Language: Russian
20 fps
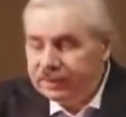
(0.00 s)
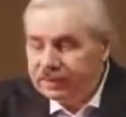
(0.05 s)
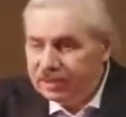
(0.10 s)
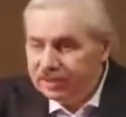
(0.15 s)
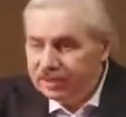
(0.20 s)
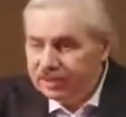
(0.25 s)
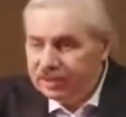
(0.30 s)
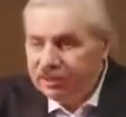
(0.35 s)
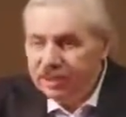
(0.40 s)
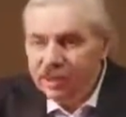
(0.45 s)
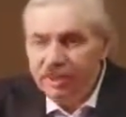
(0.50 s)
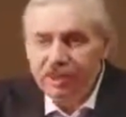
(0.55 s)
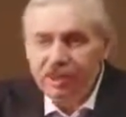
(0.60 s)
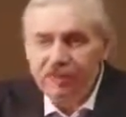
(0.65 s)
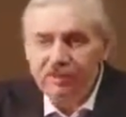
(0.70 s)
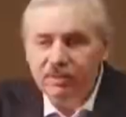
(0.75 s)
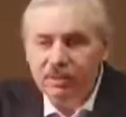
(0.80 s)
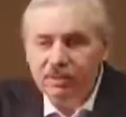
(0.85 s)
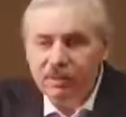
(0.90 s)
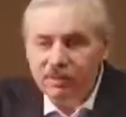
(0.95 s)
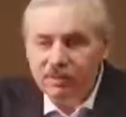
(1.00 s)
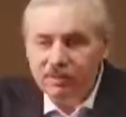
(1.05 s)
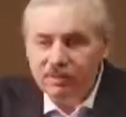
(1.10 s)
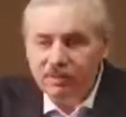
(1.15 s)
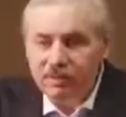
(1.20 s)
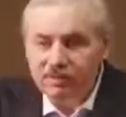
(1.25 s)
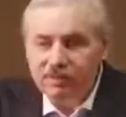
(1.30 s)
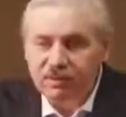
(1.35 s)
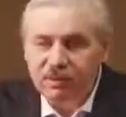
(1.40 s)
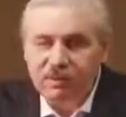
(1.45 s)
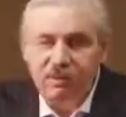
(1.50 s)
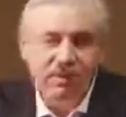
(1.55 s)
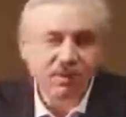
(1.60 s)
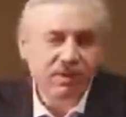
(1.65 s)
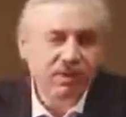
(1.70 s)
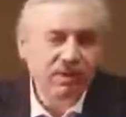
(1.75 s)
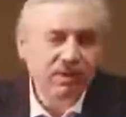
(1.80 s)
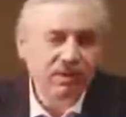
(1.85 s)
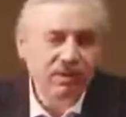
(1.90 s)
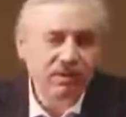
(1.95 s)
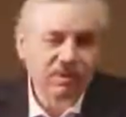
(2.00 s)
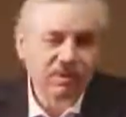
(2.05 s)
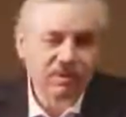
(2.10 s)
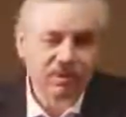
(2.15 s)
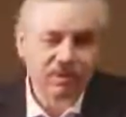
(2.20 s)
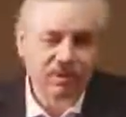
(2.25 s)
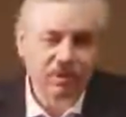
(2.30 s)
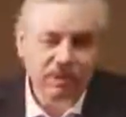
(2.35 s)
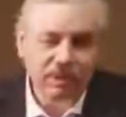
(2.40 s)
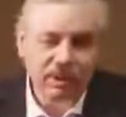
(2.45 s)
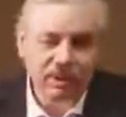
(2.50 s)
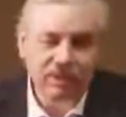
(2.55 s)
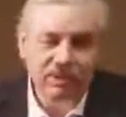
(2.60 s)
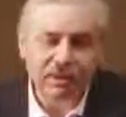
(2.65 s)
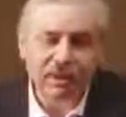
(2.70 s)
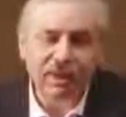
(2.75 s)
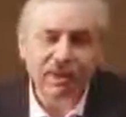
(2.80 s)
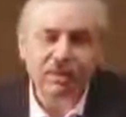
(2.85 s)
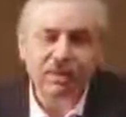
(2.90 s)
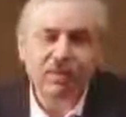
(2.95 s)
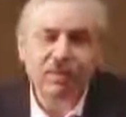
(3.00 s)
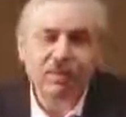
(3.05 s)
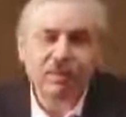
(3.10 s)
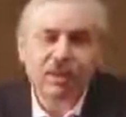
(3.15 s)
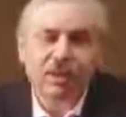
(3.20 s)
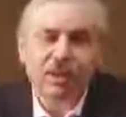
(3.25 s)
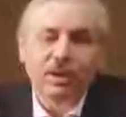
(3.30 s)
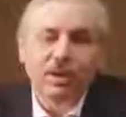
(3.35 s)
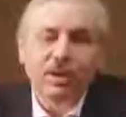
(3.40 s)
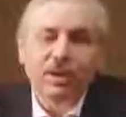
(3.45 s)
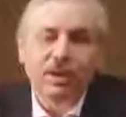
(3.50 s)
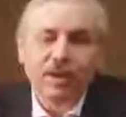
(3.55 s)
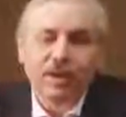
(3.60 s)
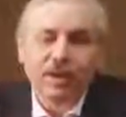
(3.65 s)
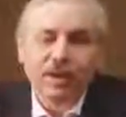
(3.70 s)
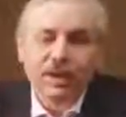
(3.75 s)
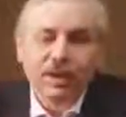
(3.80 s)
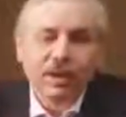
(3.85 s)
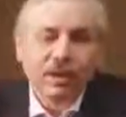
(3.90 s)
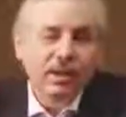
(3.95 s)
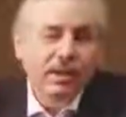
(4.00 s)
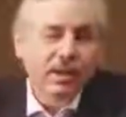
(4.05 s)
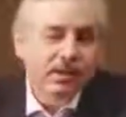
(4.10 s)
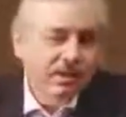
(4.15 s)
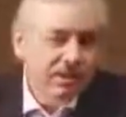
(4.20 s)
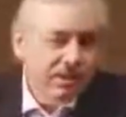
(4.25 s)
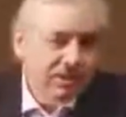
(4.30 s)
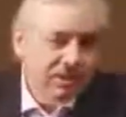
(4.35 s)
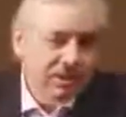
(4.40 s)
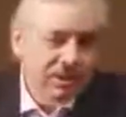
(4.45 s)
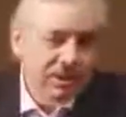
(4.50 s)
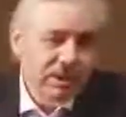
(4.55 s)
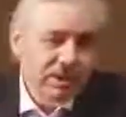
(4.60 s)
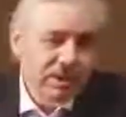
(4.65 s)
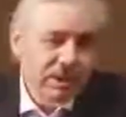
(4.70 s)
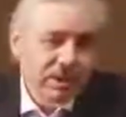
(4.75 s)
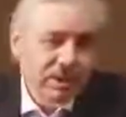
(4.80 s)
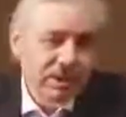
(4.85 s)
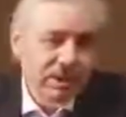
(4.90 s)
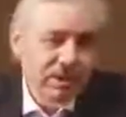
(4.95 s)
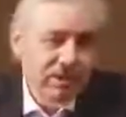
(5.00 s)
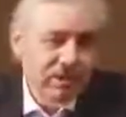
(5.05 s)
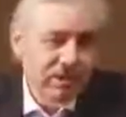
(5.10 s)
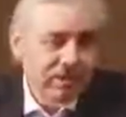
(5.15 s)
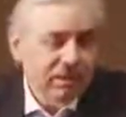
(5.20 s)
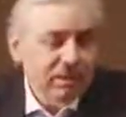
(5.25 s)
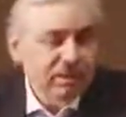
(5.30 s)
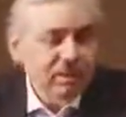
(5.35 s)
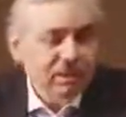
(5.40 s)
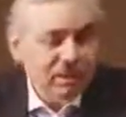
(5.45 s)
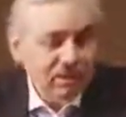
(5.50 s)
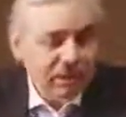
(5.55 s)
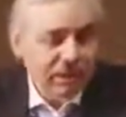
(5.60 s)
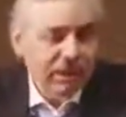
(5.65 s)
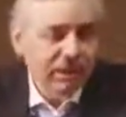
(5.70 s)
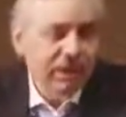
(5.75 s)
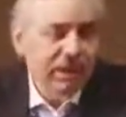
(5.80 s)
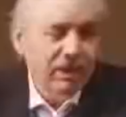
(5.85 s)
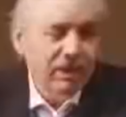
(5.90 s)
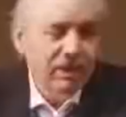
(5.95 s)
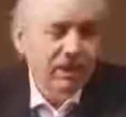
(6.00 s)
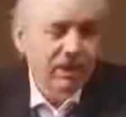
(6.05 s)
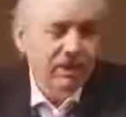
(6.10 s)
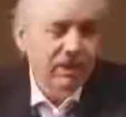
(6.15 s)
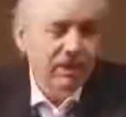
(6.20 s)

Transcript: с тем поселением, э, в том, э, той группе людей, которые выбирали. И если что-то он делал не так, его сменяли.